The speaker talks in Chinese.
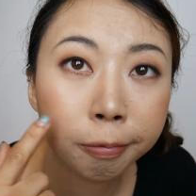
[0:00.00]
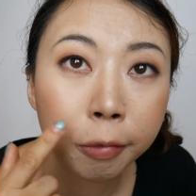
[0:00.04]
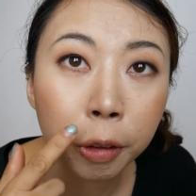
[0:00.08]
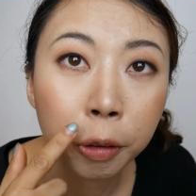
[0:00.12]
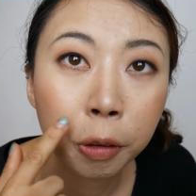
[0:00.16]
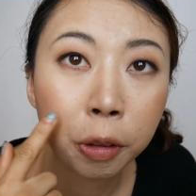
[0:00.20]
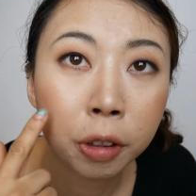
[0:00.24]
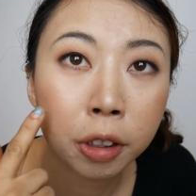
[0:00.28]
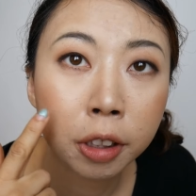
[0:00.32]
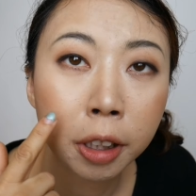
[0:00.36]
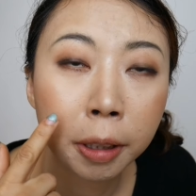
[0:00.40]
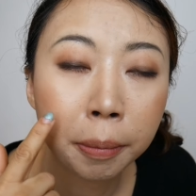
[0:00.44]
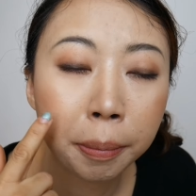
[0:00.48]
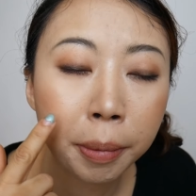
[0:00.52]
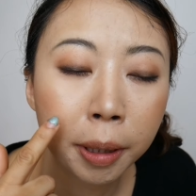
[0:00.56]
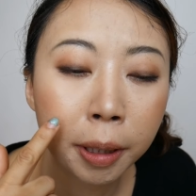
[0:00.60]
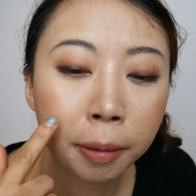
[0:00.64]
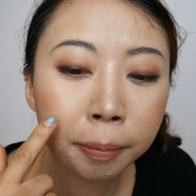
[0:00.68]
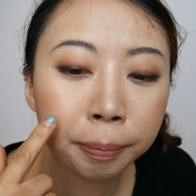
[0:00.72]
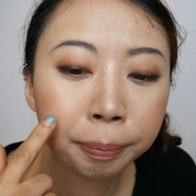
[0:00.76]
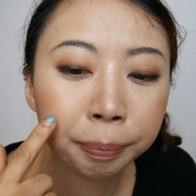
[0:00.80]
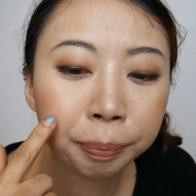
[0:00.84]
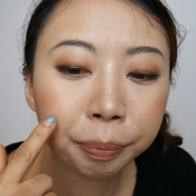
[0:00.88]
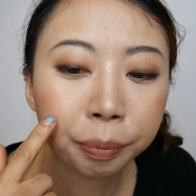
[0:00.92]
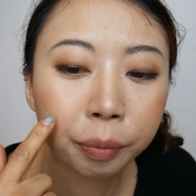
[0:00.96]
我这
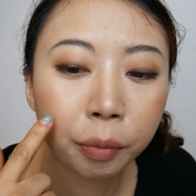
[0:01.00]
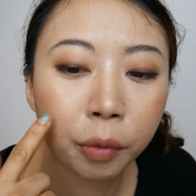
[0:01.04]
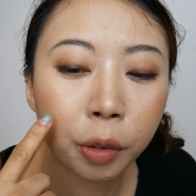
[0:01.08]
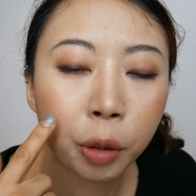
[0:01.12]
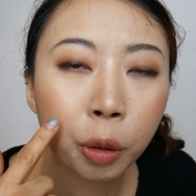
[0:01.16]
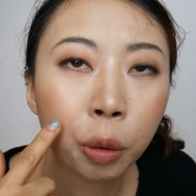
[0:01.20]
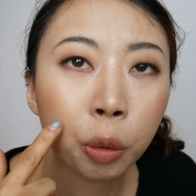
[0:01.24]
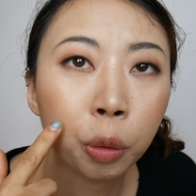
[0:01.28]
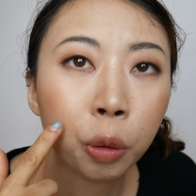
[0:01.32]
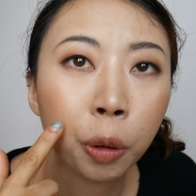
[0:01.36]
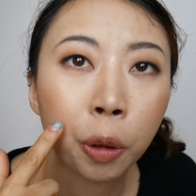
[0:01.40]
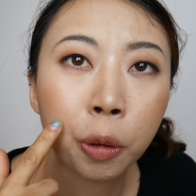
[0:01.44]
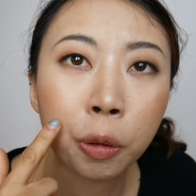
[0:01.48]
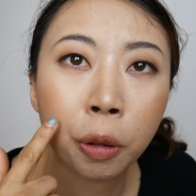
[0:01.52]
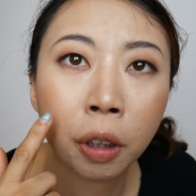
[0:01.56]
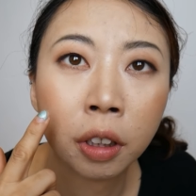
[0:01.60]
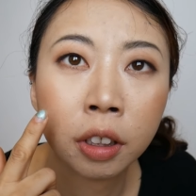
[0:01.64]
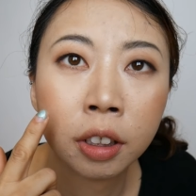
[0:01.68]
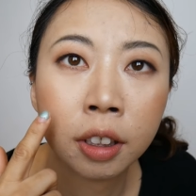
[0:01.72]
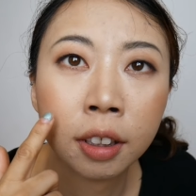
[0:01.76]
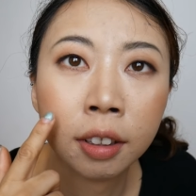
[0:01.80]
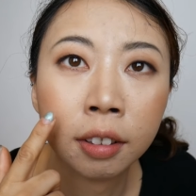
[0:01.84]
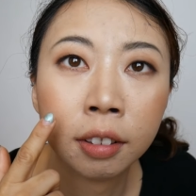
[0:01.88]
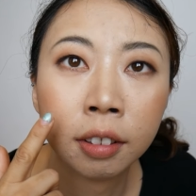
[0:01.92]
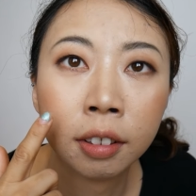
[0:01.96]
边用过妆
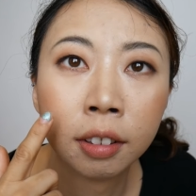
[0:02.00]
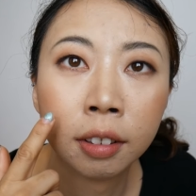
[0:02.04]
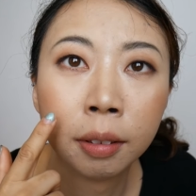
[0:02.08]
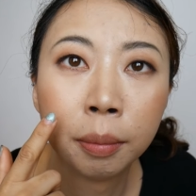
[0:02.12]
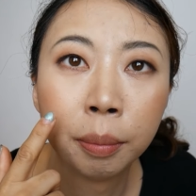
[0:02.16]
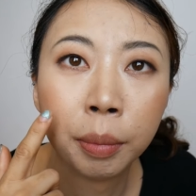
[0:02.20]
前的，